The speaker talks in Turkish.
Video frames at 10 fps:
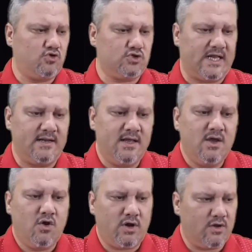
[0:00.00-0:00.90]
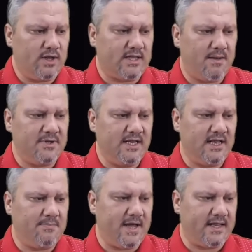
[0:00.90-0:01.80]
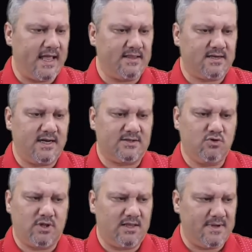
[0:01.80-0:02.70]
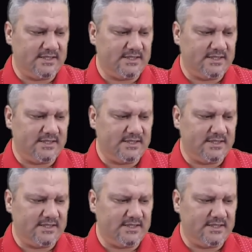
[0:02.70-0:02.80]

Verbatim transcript: O yüzden ona göre tahminleri yaparken dikkatli olalım.